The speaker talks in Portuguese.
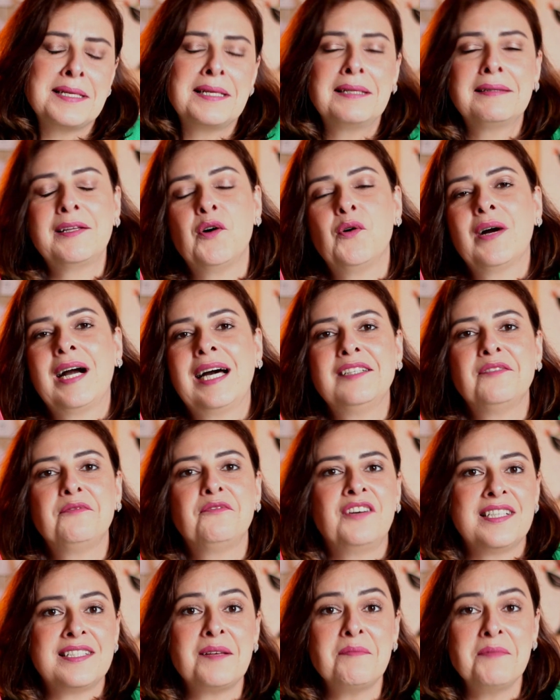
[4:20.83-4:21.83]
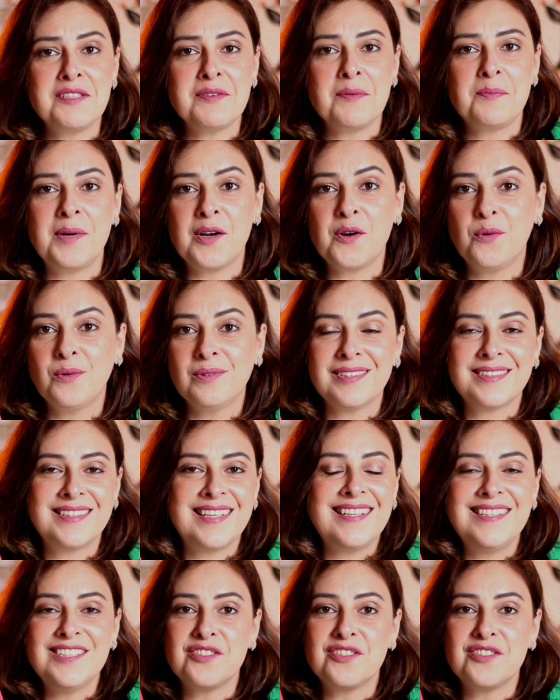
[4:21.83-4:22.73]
sendo interrogada faz a mesma pergunta: o que,